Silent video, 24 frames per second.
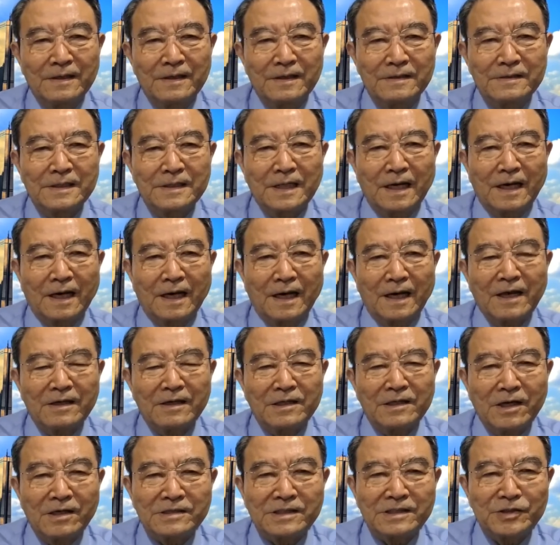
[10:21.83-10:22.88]
자,
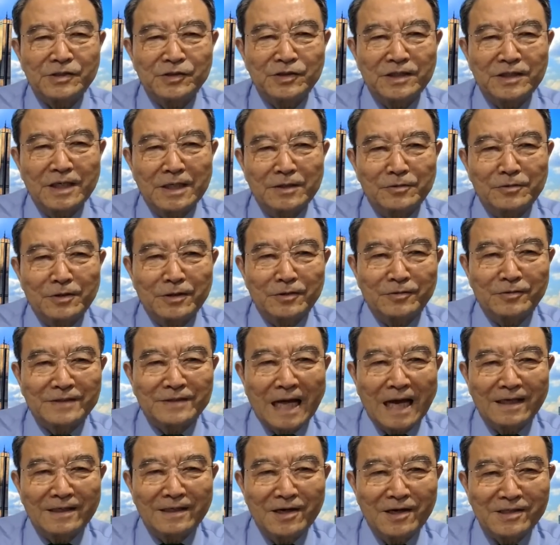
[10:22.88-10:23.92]
혁신이라고
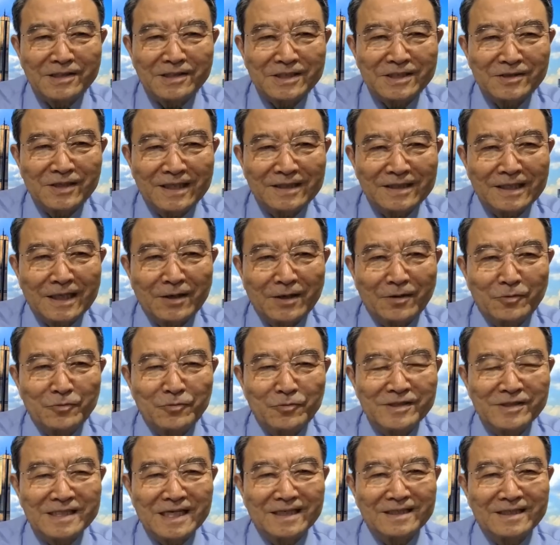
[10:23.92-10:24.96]
그도당 혁신을 한다고
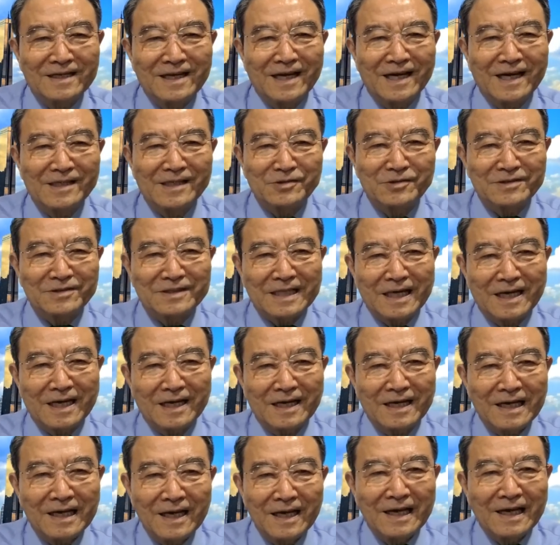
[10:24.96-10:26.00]
위장을 해가지고
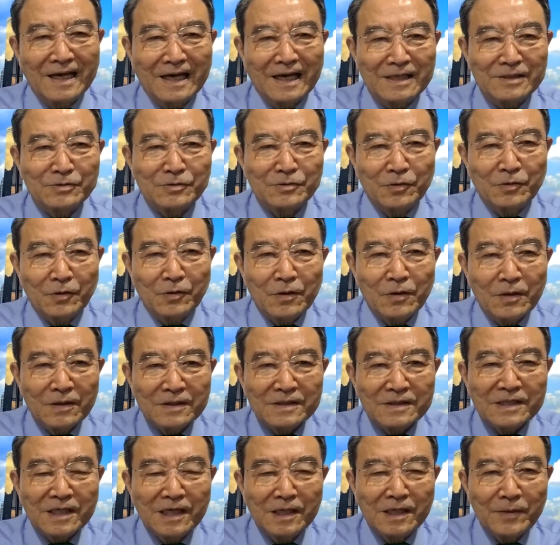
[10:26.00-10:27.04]
딱 해가지고
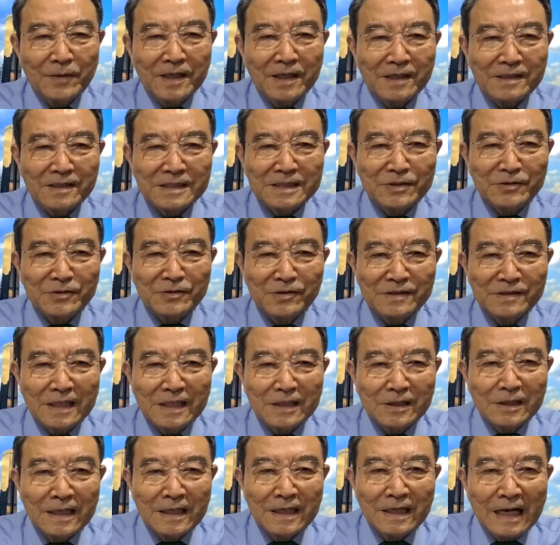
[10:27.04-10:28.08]
처음에
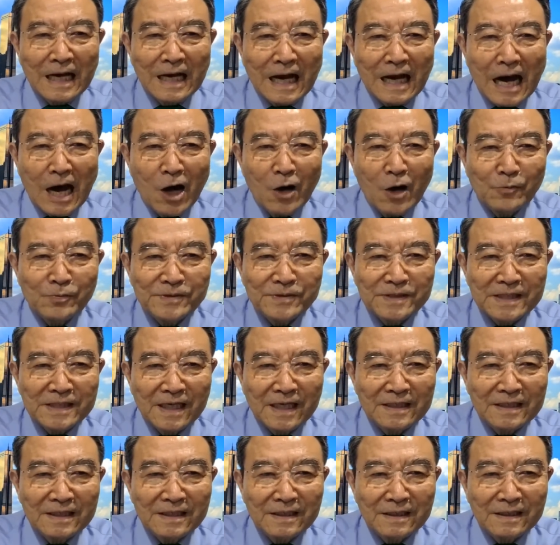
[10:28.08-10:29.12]
혁신위원장
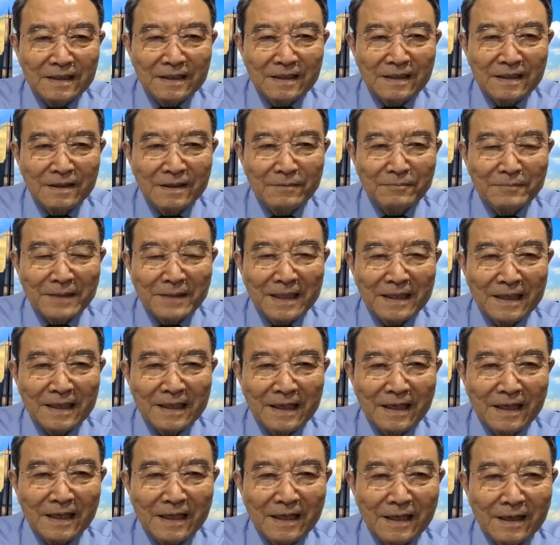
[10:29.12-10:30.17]
9시간
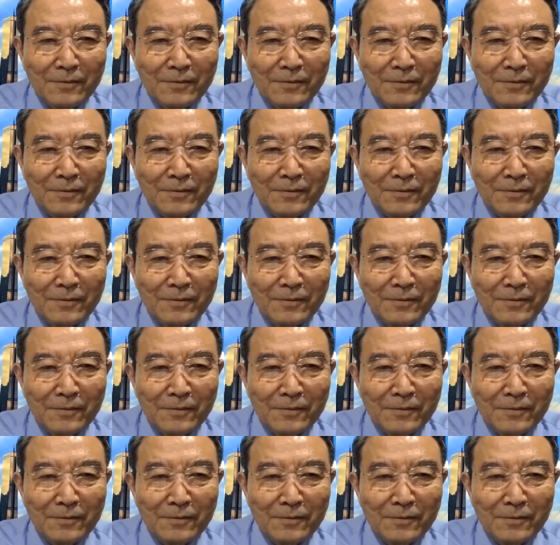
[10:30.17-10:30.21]
만에